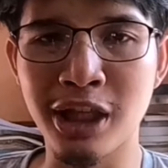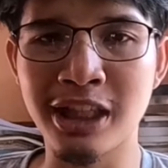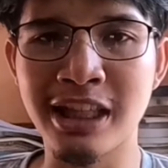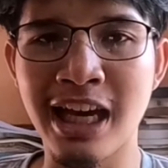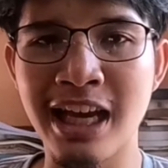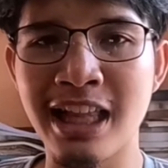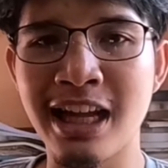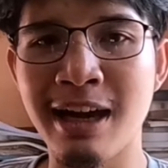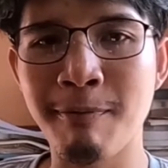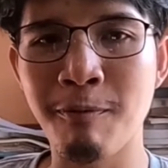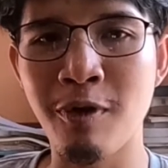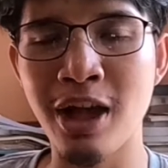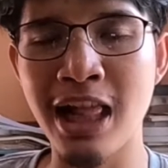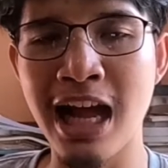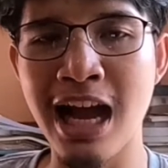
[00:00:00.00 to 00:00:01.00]
มอเตอร์ไซค์นะครับ
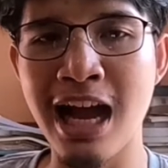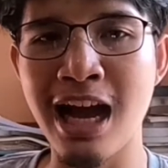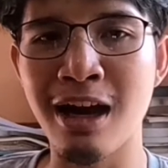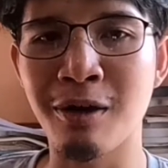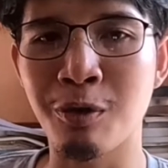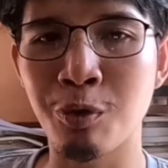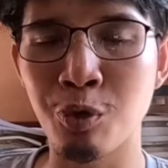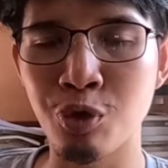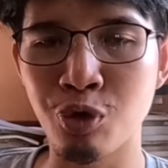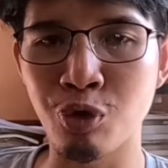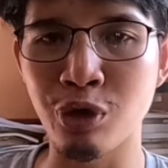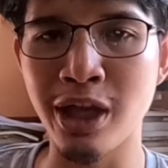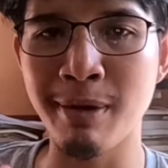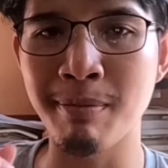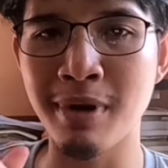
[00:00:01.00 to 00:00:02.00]
เวลาคุณอ
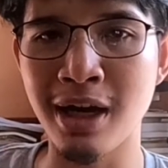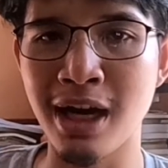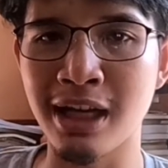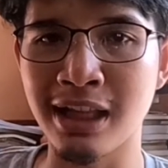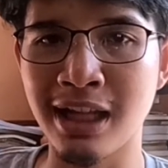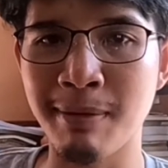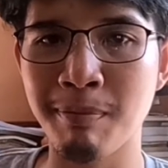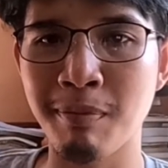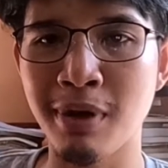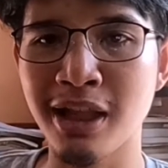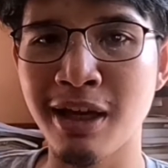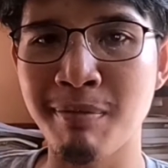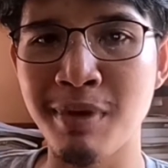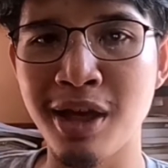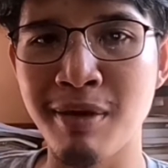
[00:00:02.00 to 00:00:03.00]
ยู่ในเมืองนะครับ มัน
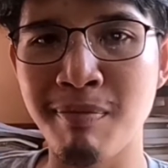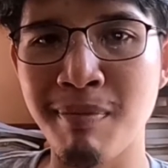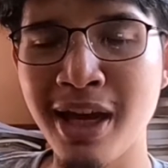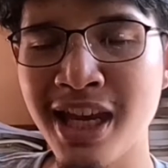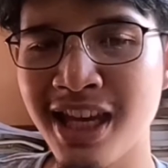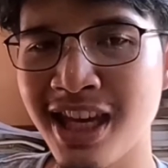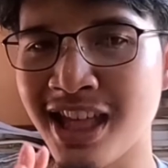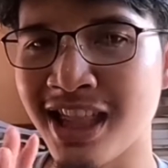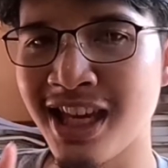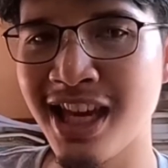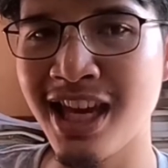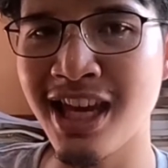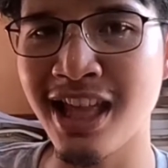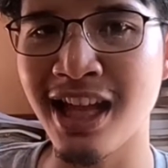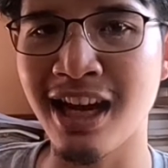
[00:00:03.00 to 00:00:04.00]
จะมีไม่กี่
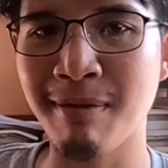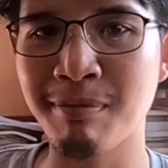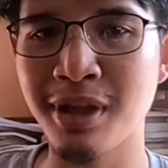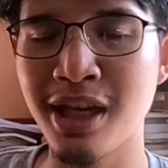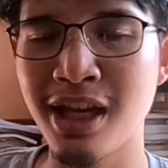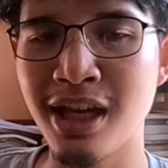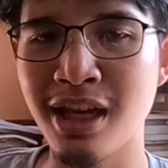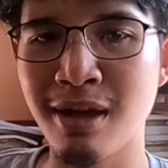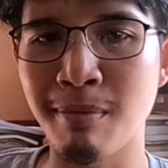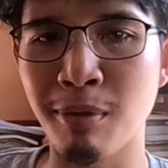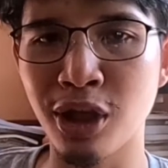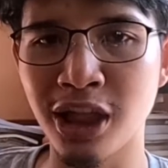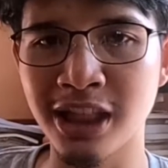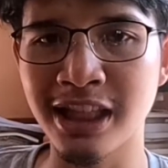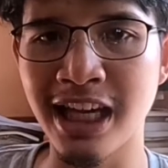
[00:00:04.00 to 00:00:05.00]
ที่นะครับที่ม
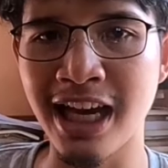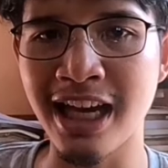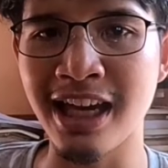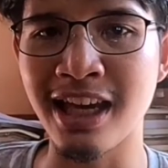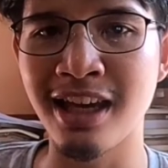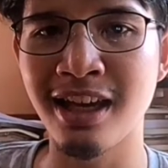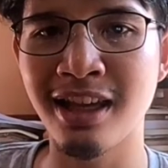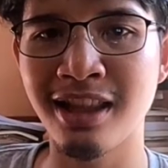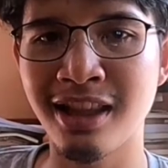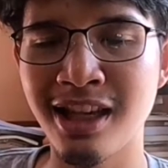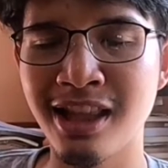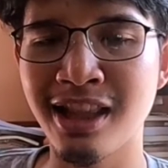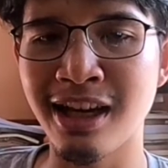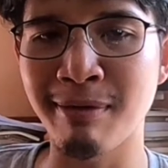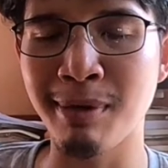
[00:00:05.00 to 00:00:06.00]
อเตอร์ไซค์
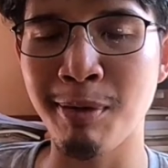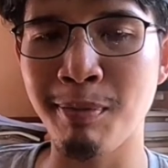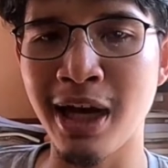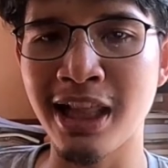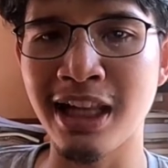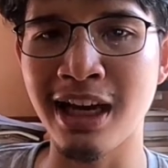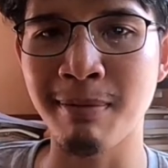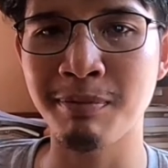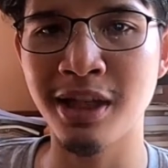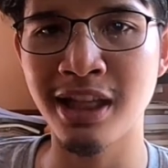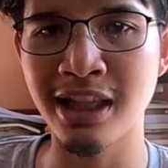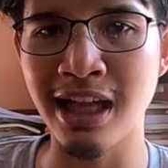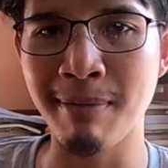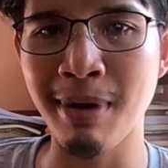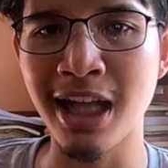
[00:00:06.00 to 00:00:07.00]
ที่เติมน้ำมันนะครับ ที่
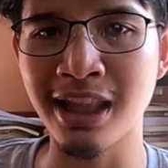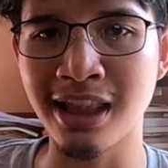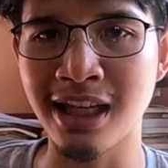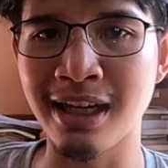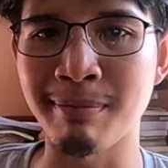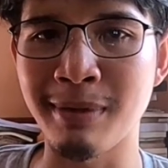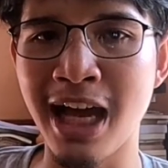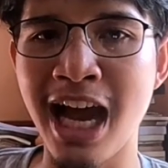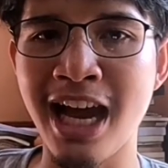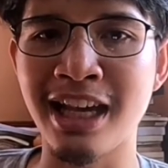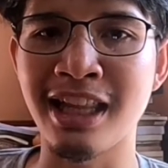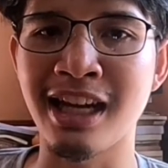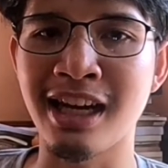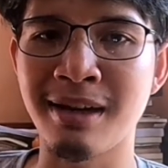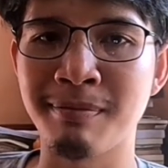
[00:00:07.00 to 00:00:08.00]
สามารถเติมได้
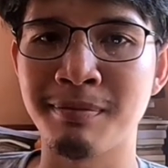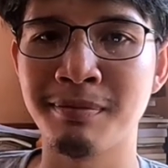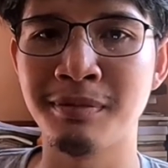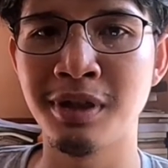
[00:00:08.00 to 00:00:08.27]
นะครับ